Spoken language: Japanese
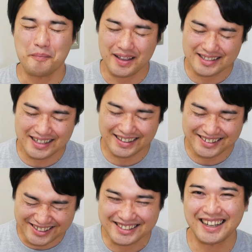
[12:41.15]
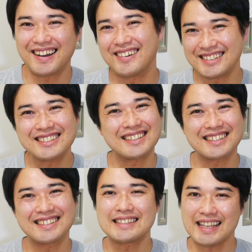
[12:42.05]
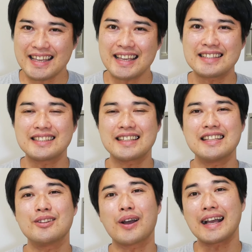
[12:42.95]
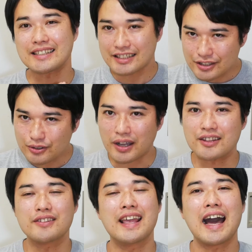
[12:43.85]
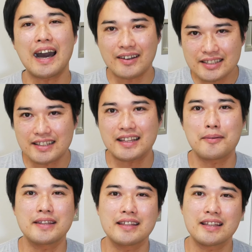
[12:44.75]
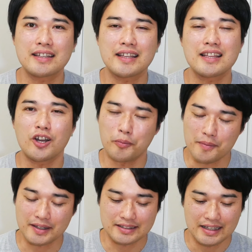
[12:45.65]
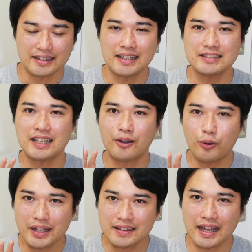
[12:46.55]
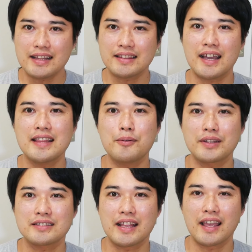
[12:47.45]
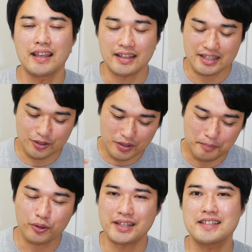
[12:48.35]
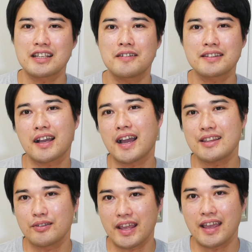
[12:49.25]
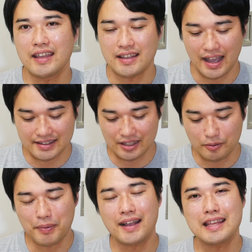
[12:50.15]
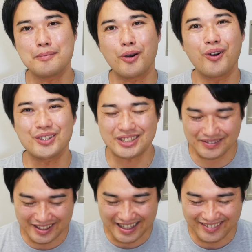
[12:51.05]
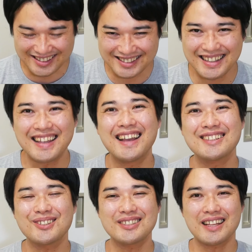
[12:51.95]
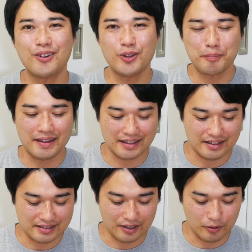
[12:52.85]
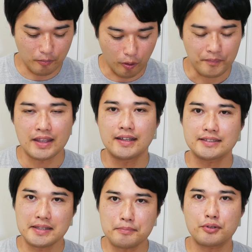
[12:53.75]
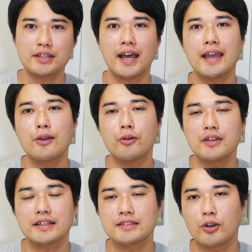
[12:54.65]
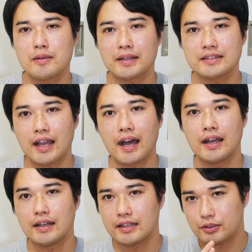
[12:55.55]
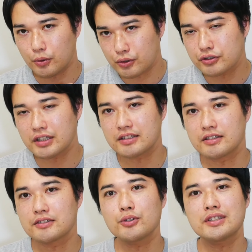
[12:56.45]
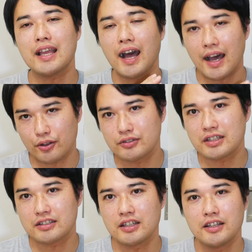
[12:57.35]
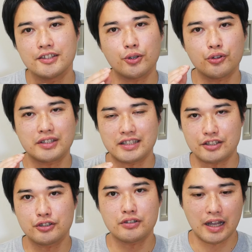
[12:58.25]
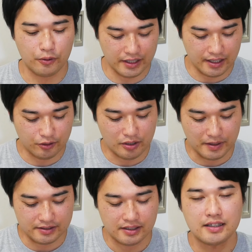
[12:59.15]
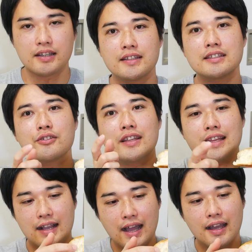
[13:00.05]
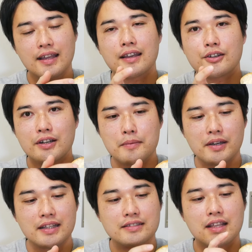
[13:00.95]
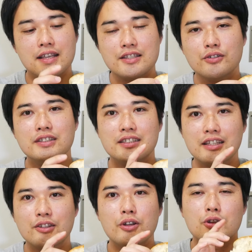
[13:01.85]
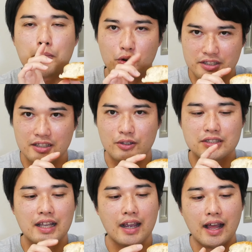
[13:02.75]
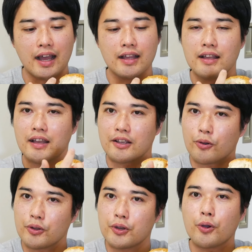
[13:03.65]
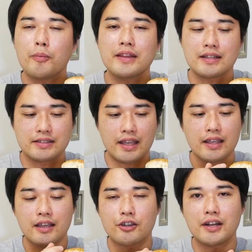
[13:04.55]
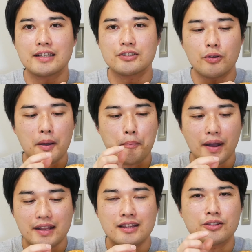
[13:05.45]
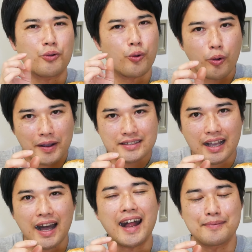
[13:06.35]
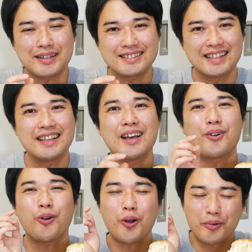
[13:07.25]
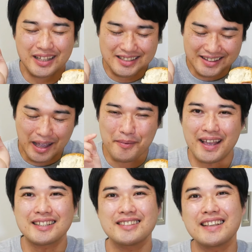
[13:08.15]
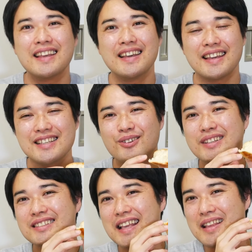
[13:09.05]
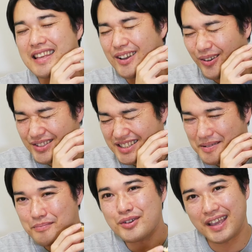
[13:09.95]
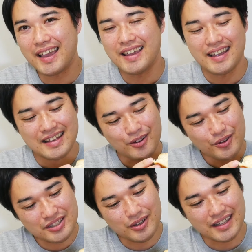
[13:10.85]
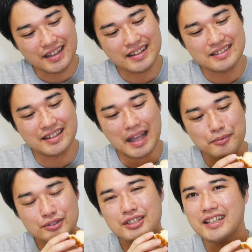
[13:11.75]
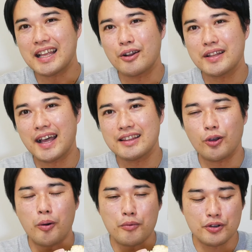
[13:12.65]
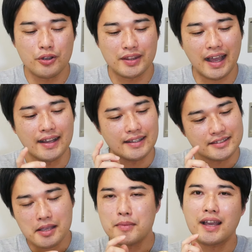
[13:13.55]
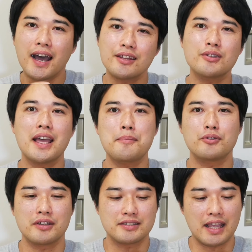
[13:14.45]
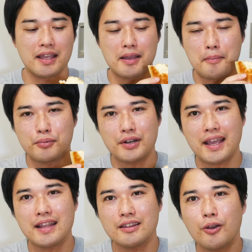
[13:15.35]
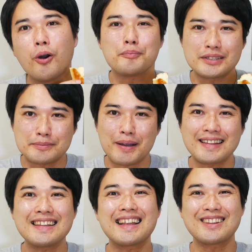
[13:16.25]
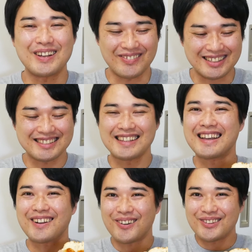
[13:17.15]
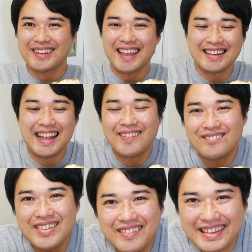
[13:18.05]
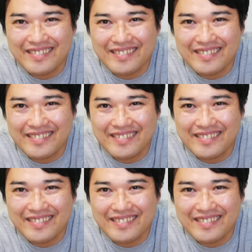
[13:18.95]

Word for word: めちゃくちゃ美味しいです。ぜひチキンとかシチューとかとね、合わせて食べていただきたいと思います。ですがこれ単体でもですね、非常にポテンシャルは高いので、朝のパンにもおすすめできます。そしてね、このパンなんですけれども、シンプルな配合にはしておりますが、ソフトすぎず、そしてハードすぎず、ちょうどですね、中間を狙っております。ですので中、クラムはですね、非常にしっとりともちっとしながら、この表面ですね、クラストはパリッと香ばしさがあります。ここもですね、食べやすい、非常にですね、日本人向け、日本人の方がですね、多分好きだろうなと思うようなセミハードタイプのですね、プレーンのプチパンになっております。このね、断面は